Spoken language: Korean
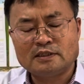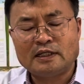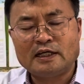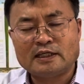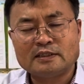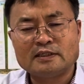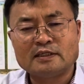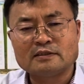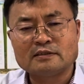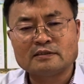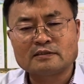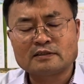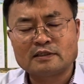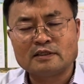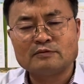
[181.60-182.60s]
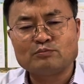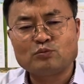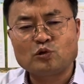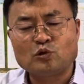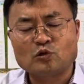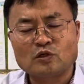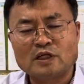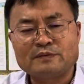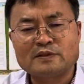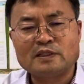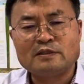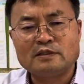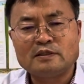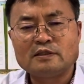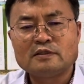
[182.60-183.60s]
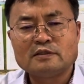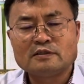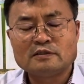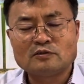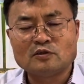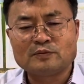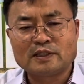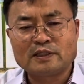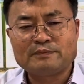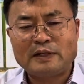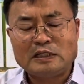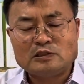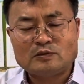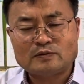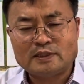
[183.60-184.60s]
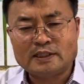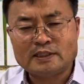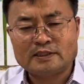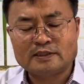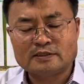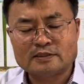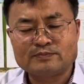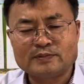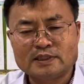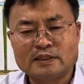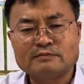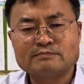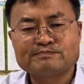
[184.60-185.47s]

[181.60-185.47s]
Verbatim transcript: 하게 되는 그러한 프로그램을 요번에 발주를 하게 됐습니다.